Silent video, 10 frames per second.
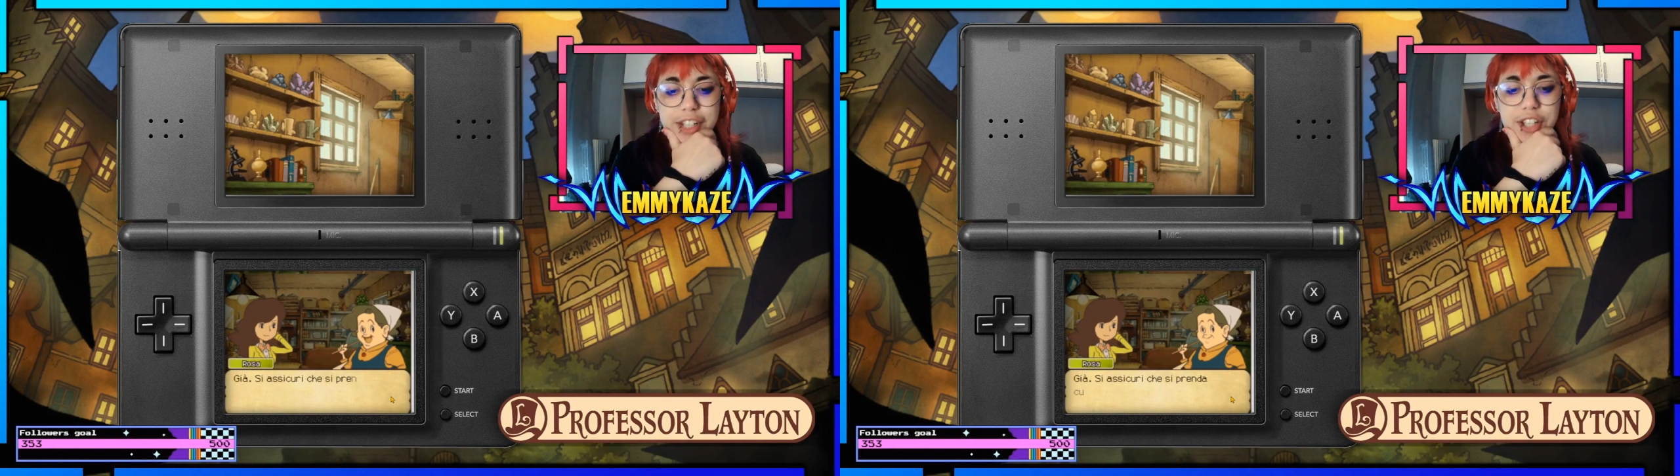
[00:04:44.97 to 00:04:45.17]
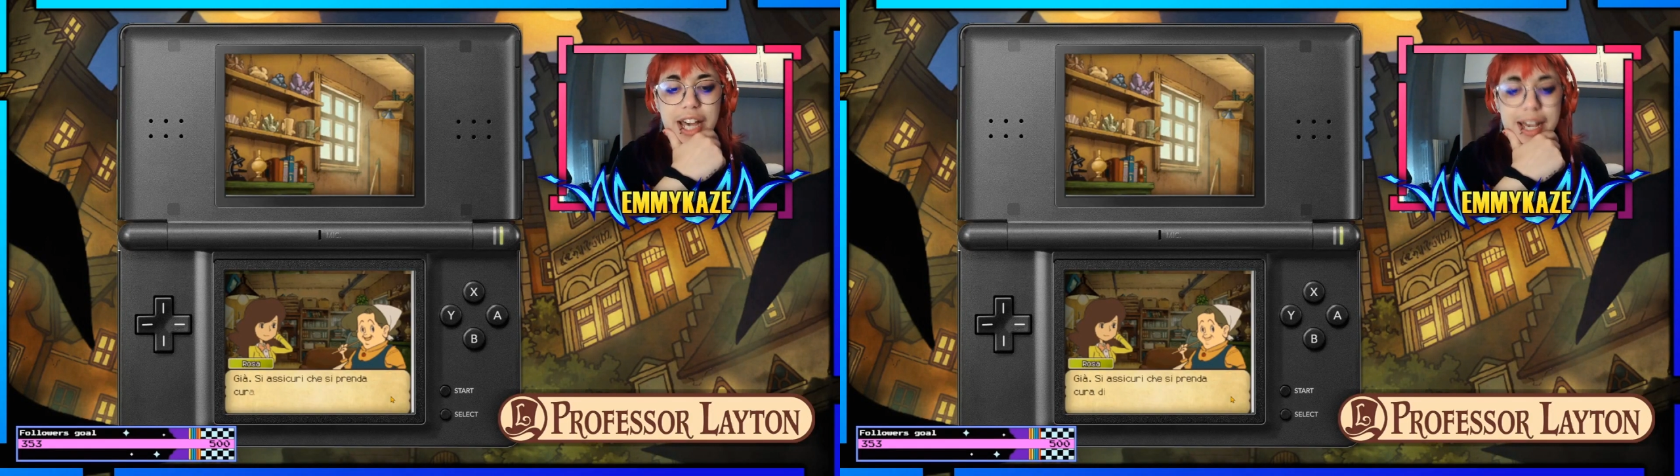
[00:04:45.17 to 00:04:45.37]

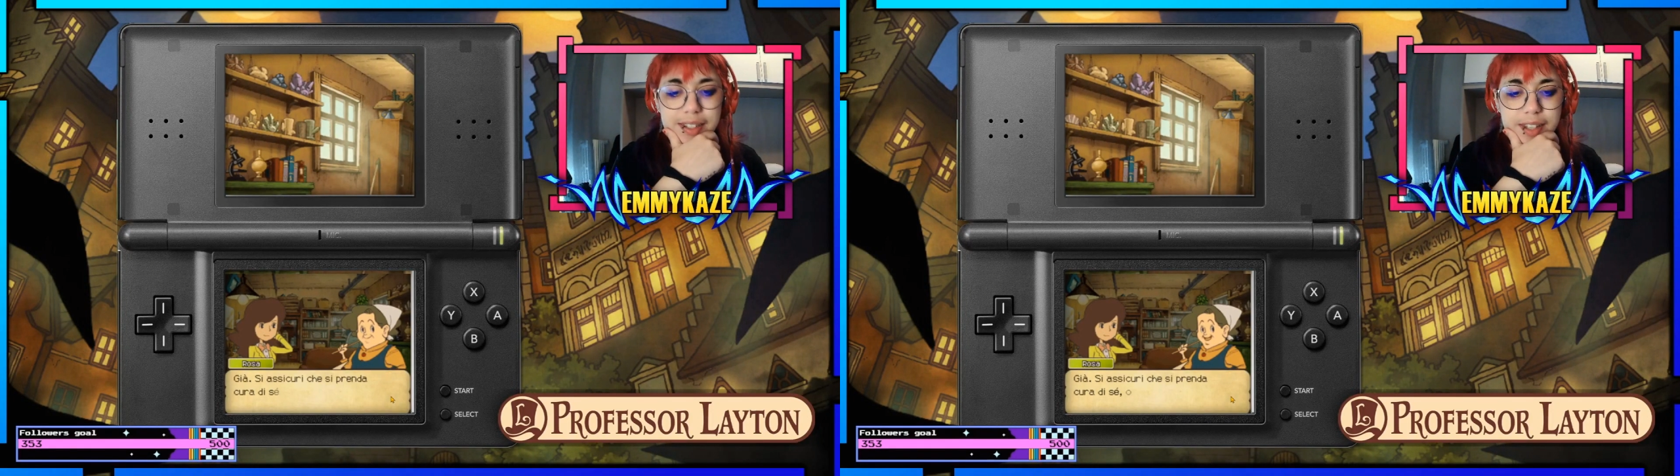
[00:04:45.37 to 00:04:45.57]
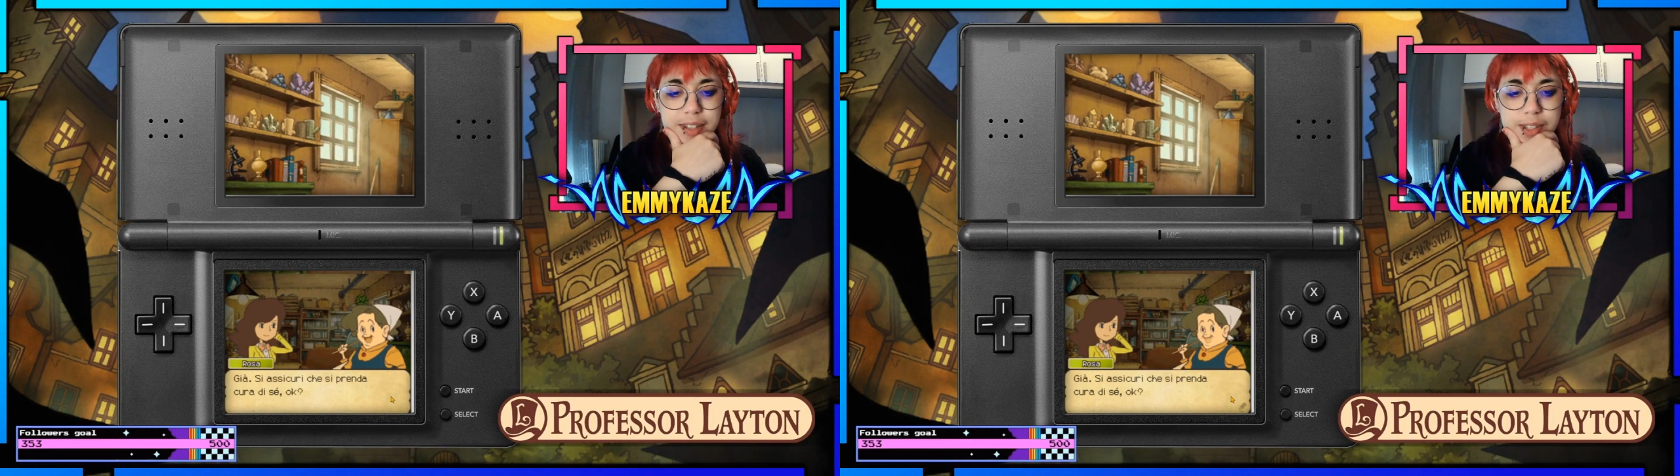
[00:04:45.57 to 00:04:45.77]
Già,
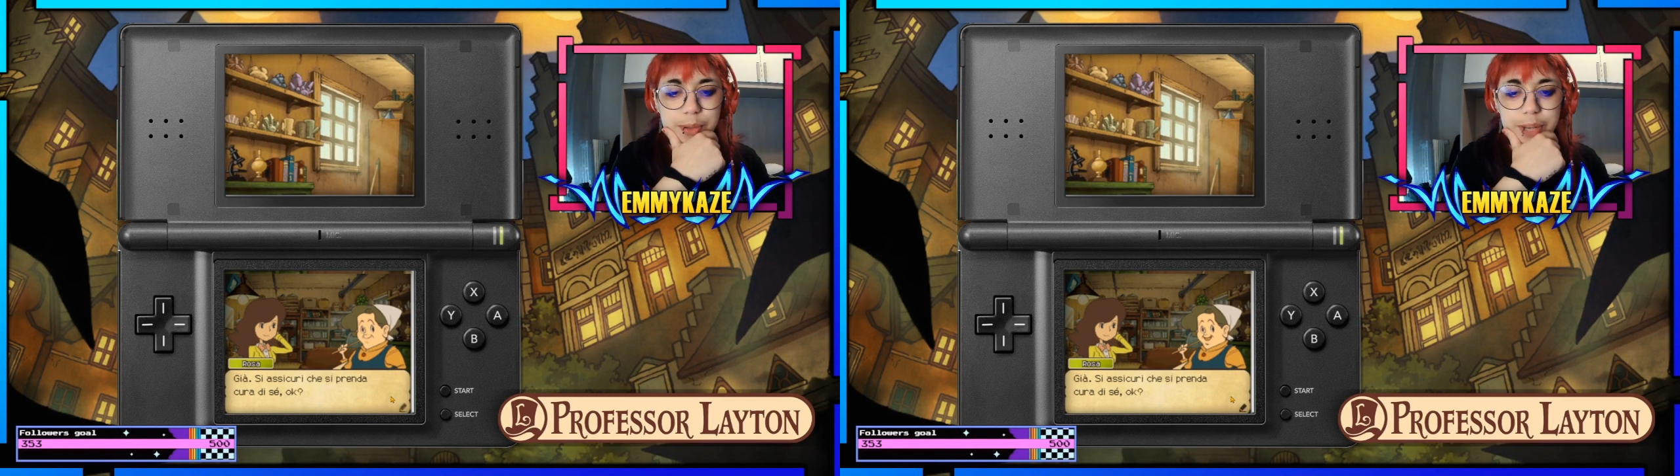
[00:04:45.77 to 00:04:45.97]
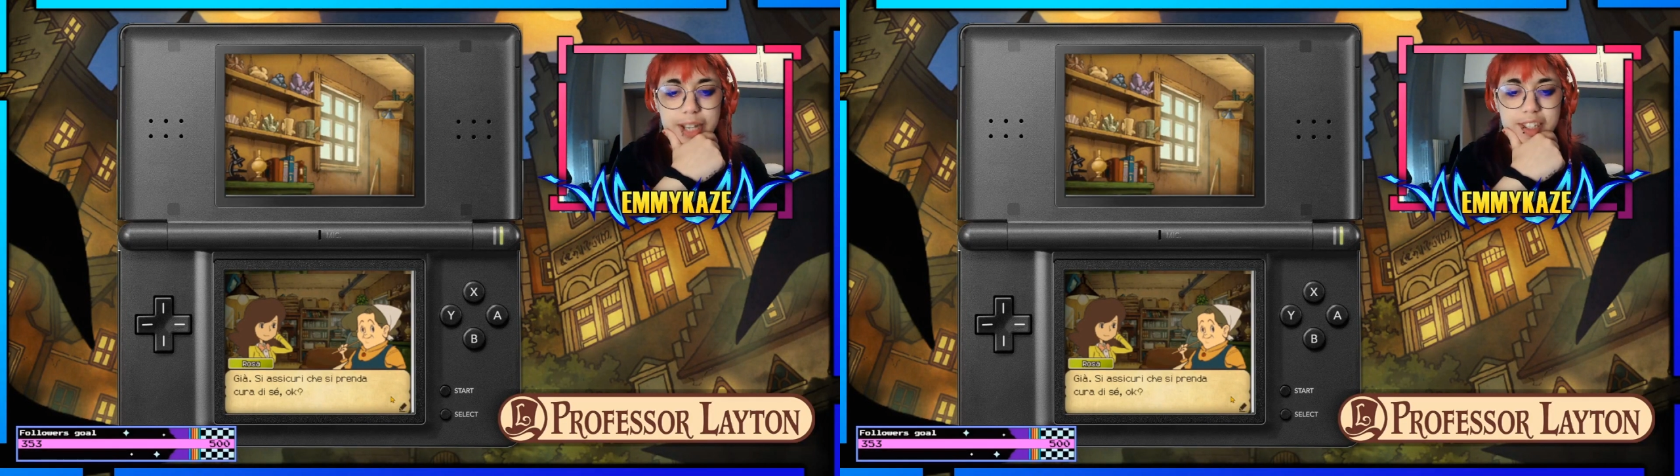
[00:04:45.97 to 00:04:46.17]
si
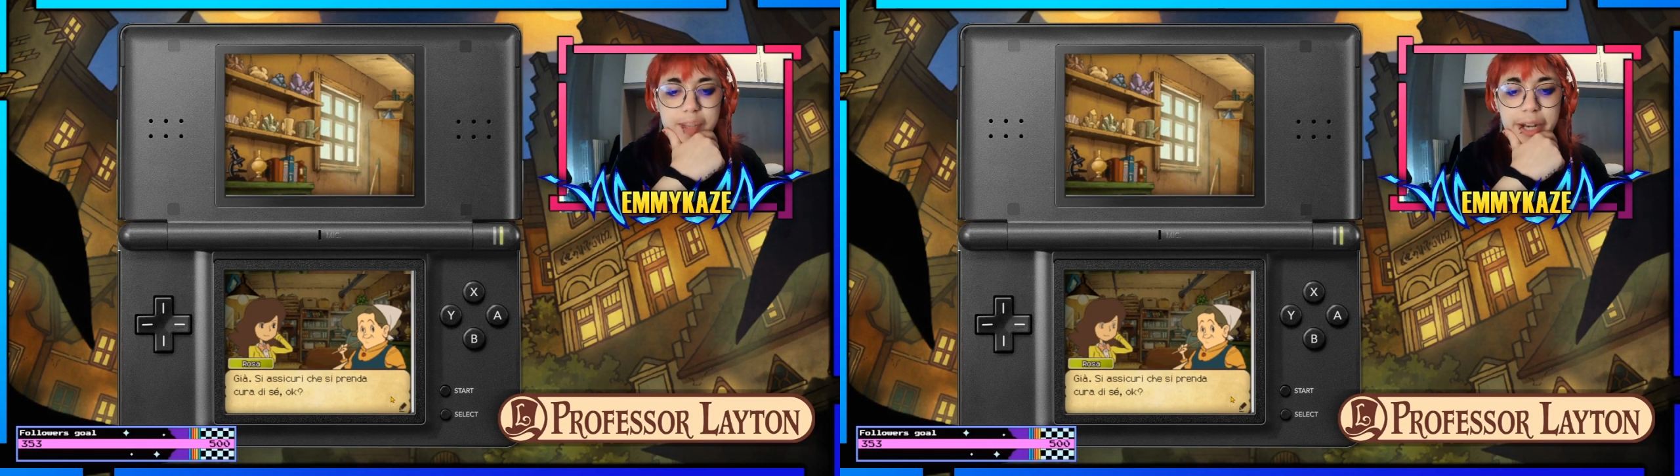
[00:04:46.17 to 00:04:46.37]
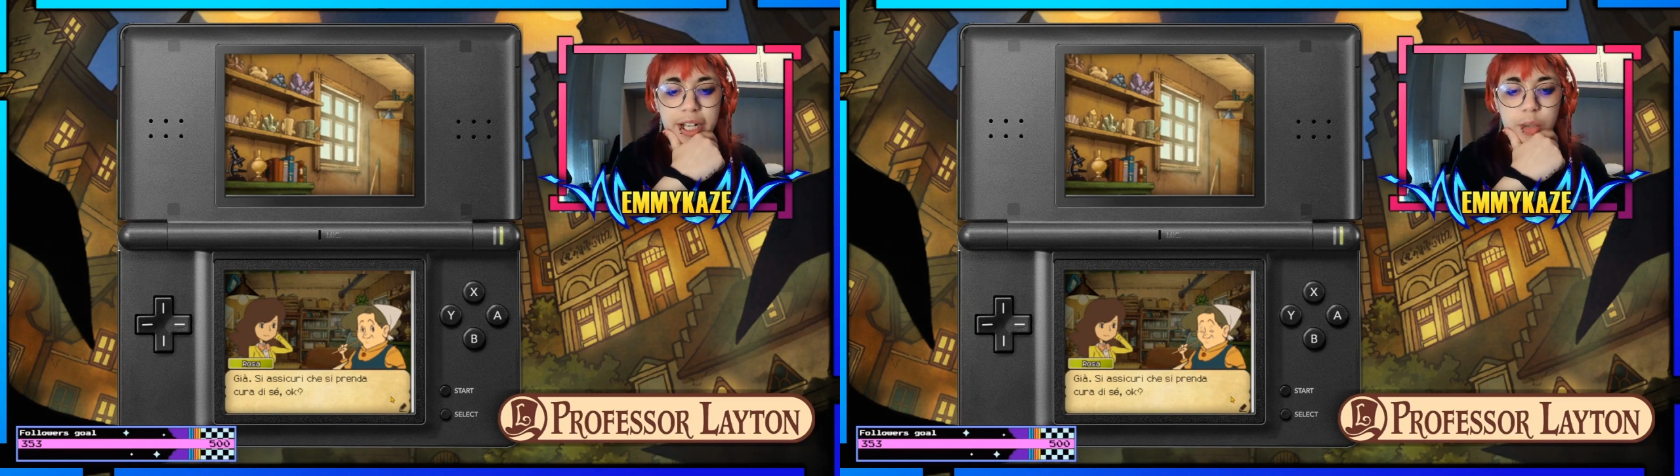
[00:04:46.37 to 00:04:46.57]
assicuri che
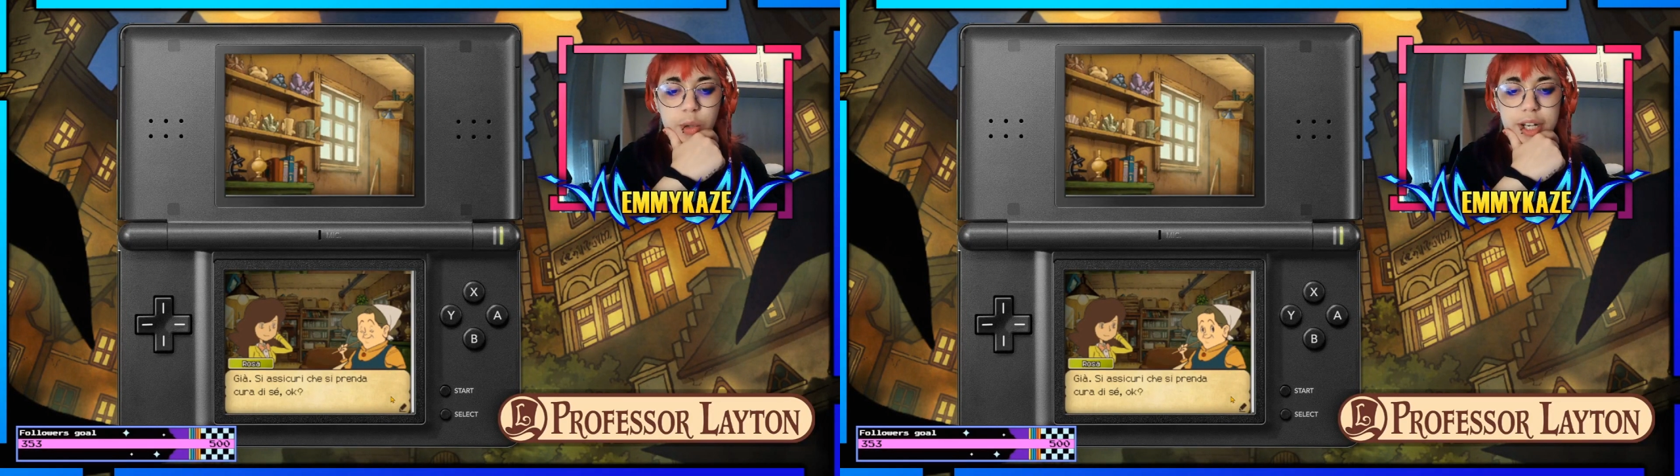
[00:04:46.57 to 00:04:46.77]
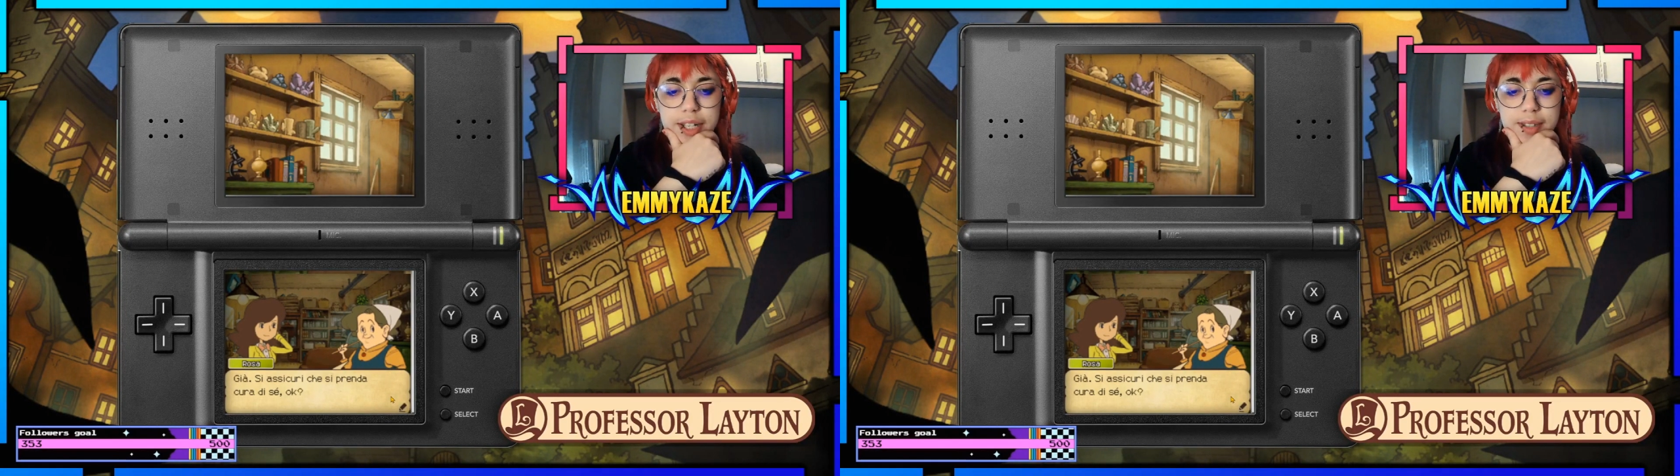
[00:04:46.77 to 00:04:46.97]
si prenda
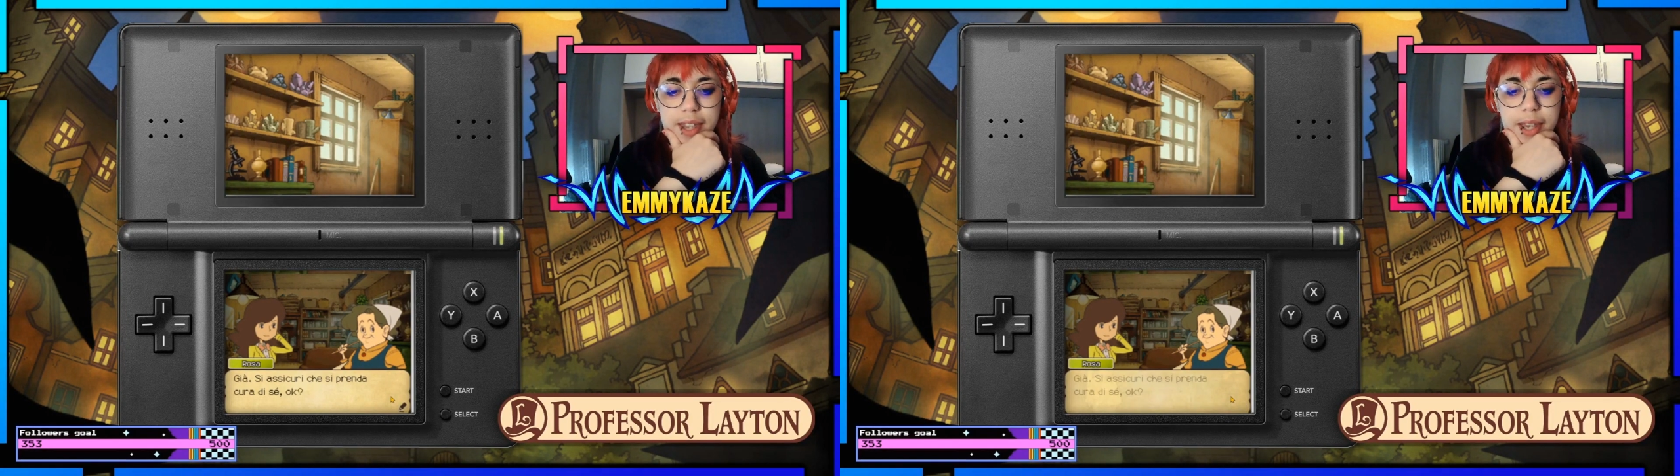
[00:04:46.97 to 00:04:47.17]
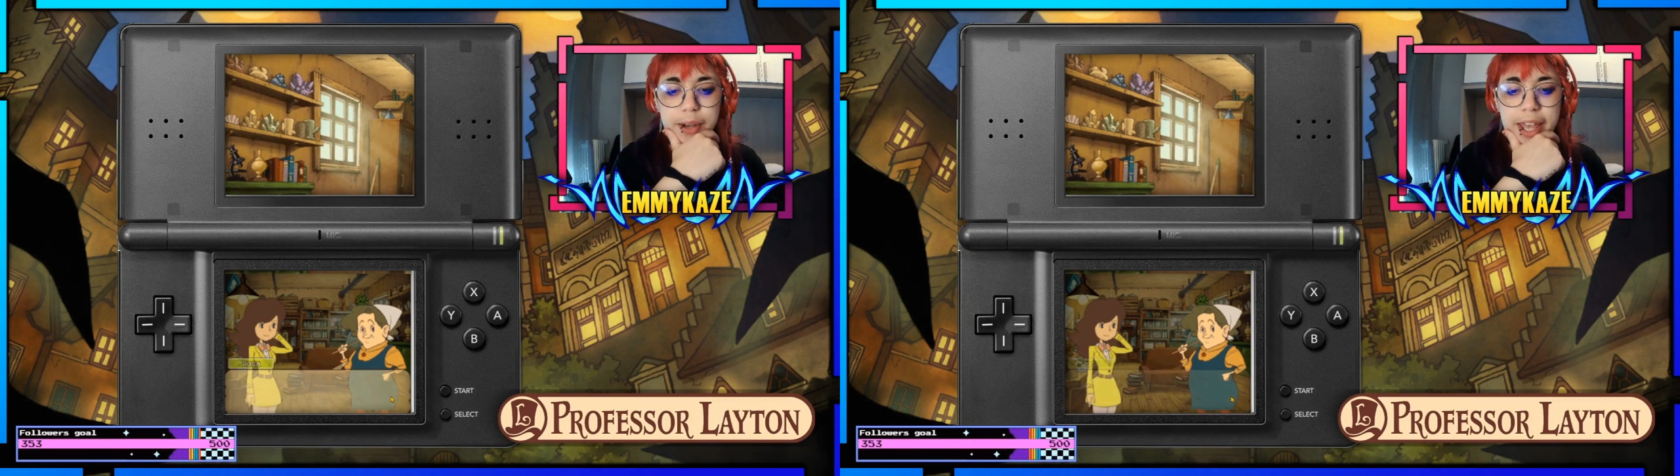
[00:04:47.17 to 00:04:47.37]
cura di sé, ok?